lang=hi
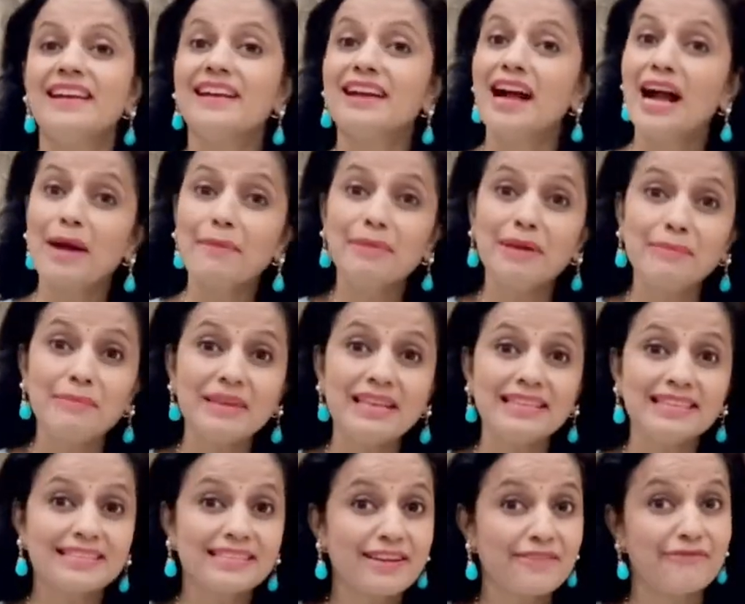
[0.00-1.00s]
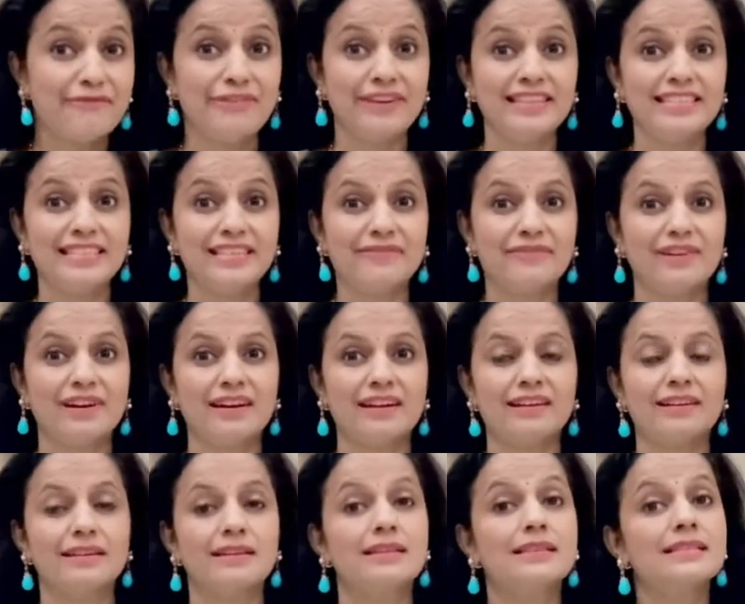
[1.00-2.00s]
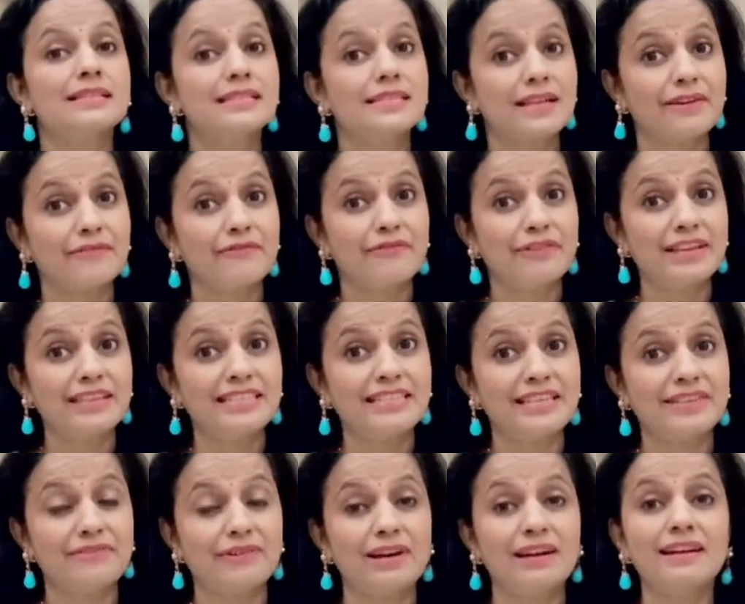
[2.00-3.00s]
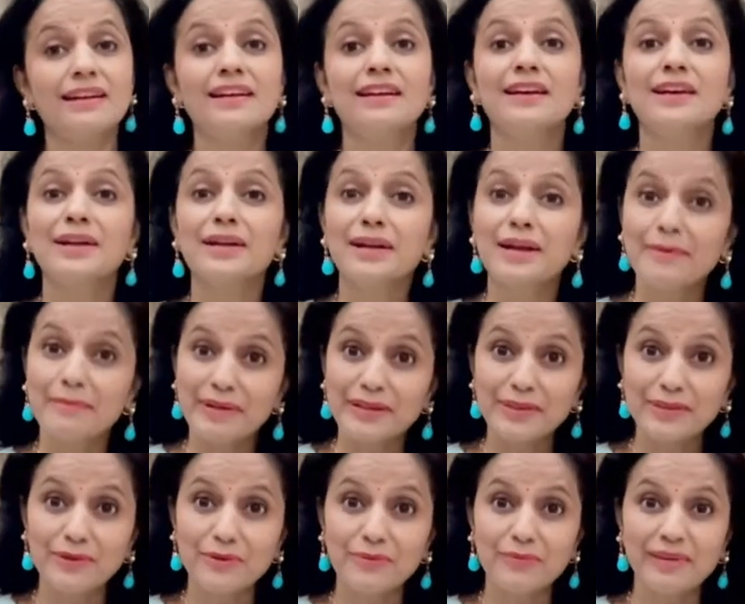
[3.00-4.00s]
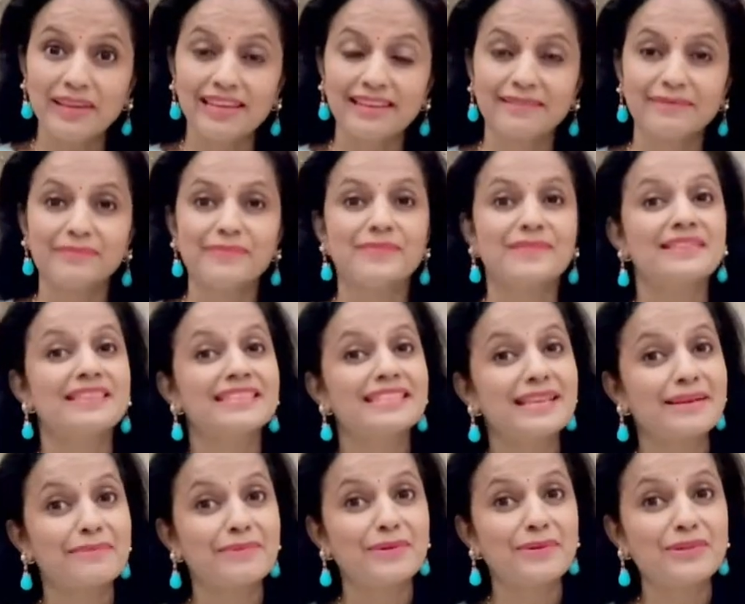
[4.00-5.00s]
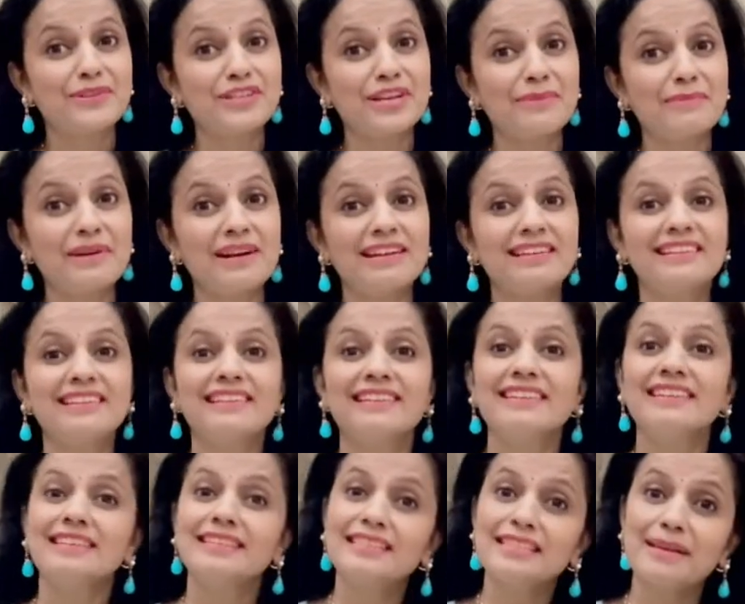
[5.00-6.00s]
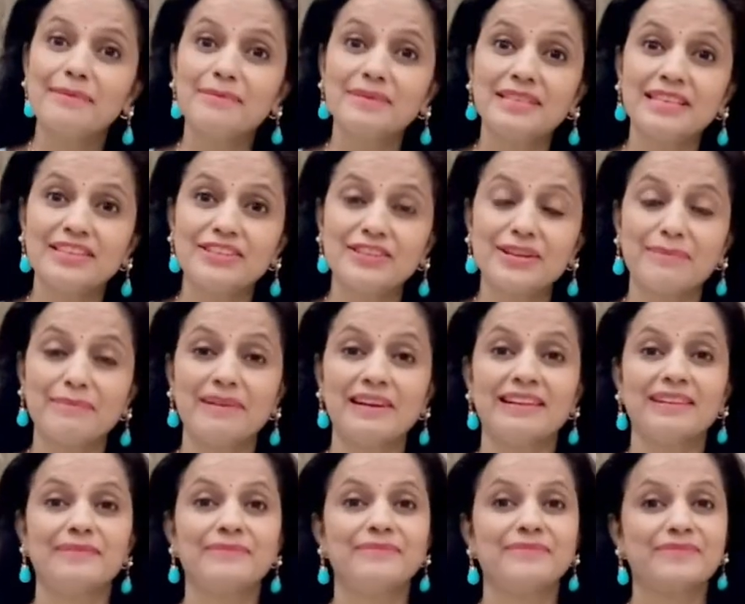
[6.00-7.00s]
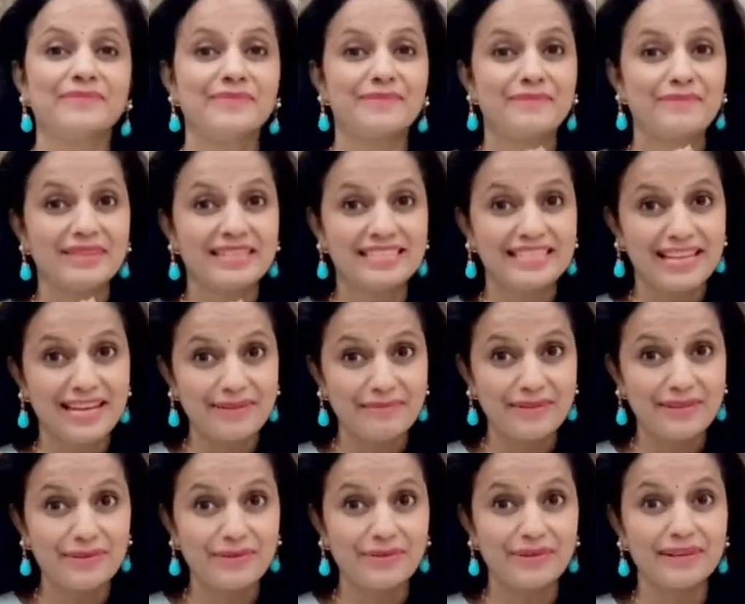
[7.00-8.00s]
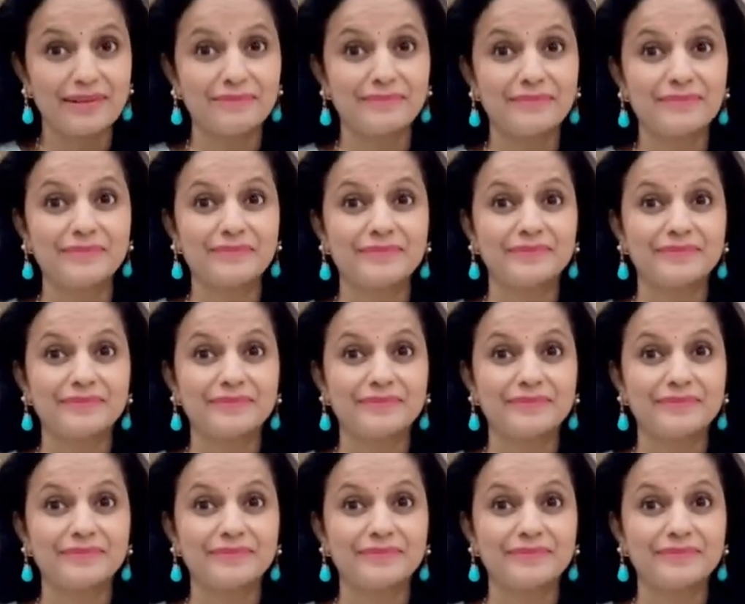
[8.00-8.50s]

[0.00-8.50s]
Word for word: खामे में सव्य जीवा सव्य जीवा खमंतु में सबको क्षमा सबसे क्षमा मिछामी टुकड़ा